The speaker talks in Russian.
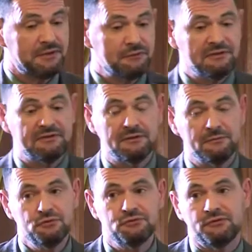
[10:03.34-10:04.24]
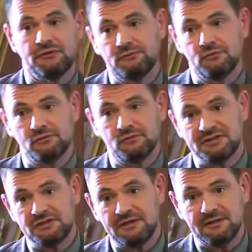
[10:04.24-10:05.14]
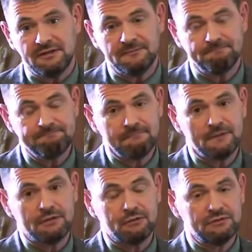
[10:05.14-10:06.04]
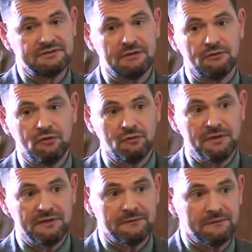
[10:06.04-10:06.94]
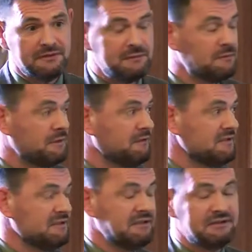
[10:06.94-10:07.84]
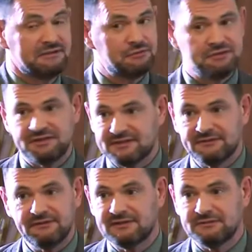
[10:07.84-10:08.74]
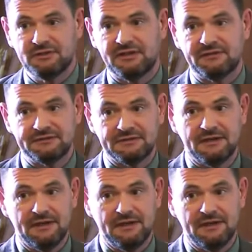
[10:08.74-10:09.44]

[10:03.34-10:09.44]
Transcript: приводит к тому, что его увлечение, круг знакомых, времяпровождение существенно изменяются.